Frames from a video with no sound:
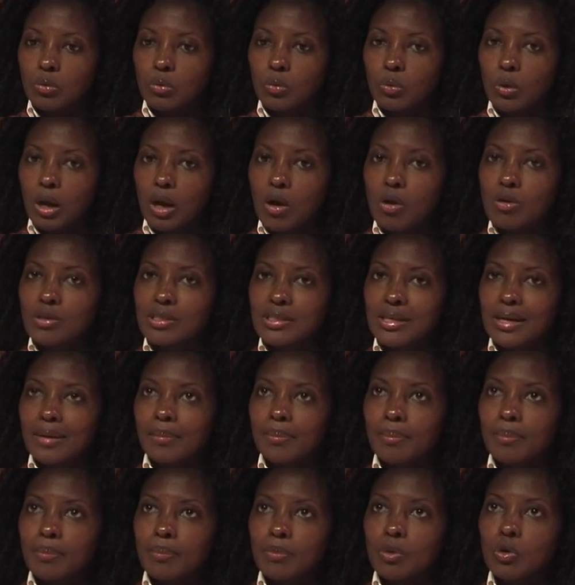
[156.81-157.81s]
una, cosa
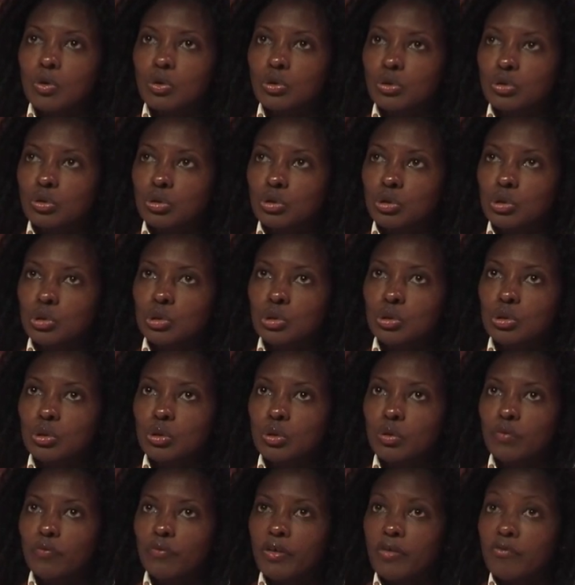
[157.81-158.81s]

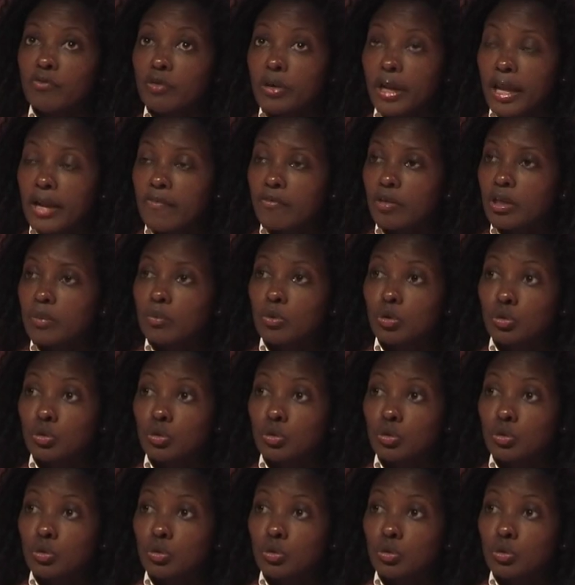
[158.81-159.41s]
molto favorevole,